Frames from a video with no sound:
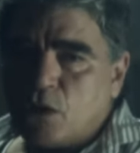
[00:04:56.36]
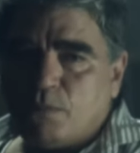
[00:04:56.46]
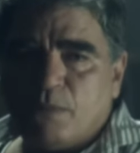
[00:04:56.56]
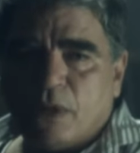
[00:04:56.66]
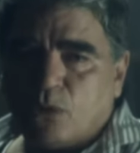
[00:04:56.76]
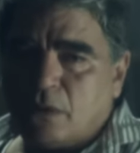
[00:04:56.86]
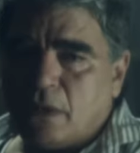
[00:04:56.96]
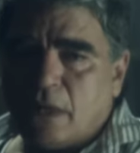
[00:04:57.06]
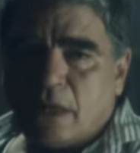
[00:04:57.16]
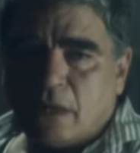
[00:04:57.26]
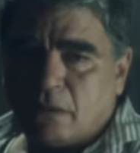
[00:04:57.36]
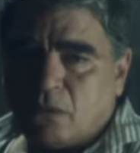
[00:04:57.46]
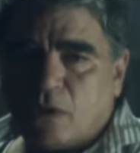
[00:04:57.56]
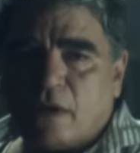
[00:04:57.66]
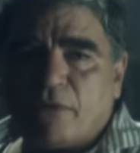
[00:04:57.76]
بما يرضي الله
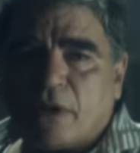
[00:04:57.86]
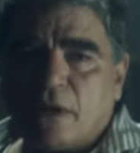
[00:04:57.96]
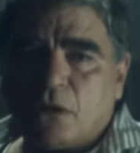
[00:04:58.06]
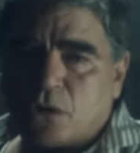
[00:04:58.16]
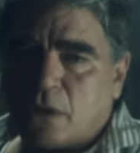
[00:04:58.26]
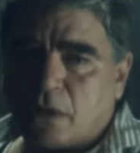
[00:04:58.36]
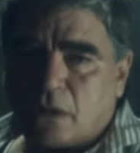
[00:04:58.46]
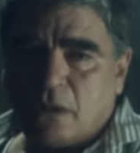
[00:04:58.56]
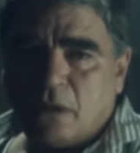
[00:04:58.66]
وكافي خيري شري